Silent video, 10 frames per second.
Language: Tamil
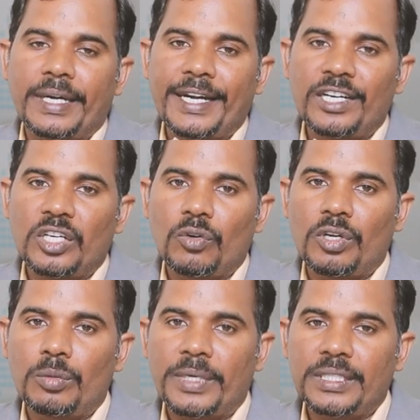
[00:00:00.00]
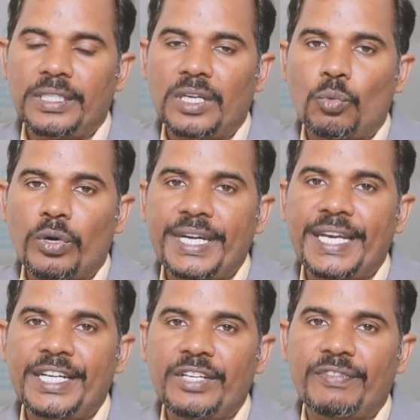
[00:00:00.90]
ரேட் எவ்வளோன்னு பார்த்தீங்கன்னா ஒன்
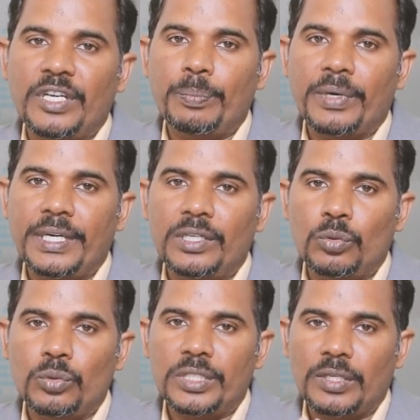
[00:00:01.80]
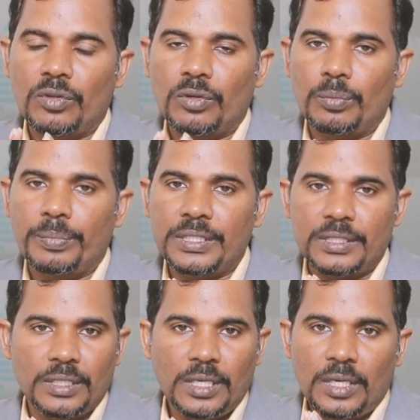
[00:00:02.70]
எயிட்டி ஃபைவ் பாயிண்ட் டூ செவன் ருபீஸ்
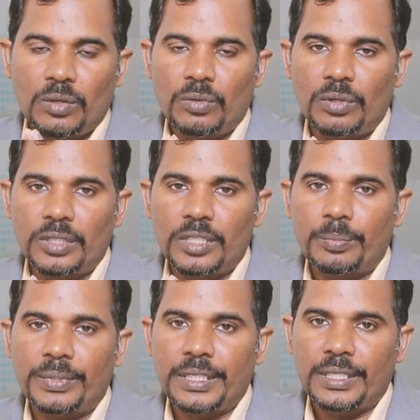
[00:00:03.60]
உங்களுக்கு இப்போ